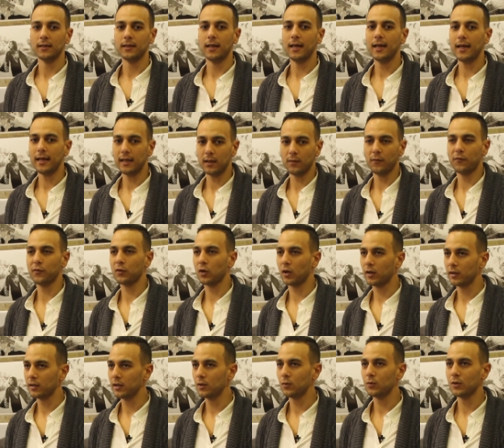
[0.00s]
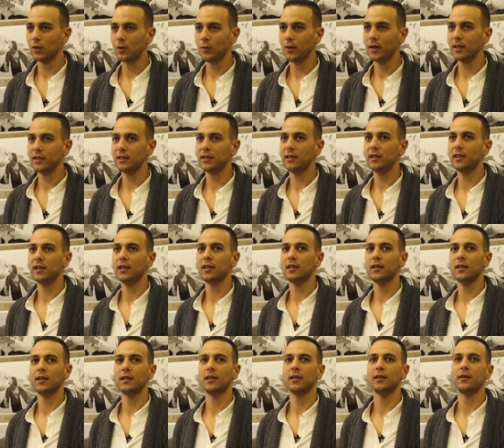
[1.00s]
ده اللي احنا مفتقدينه دلوقتي
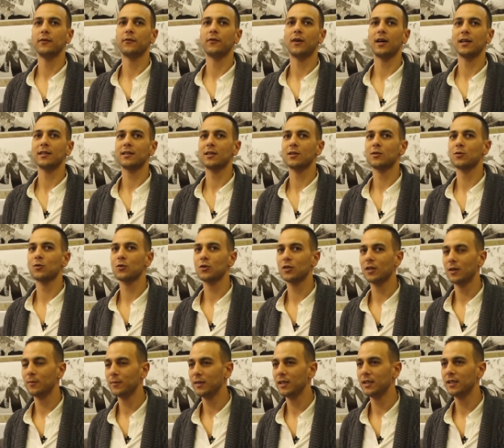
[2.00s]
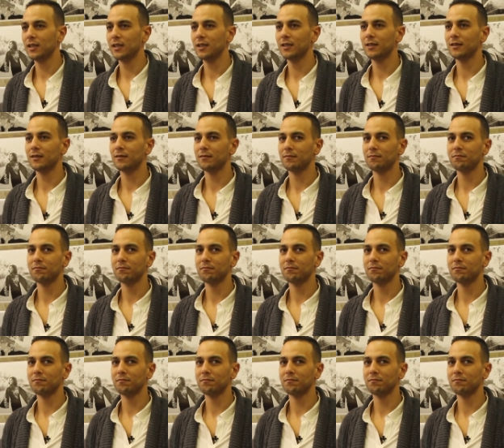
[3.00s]
ان في عصر السوشيال ميديا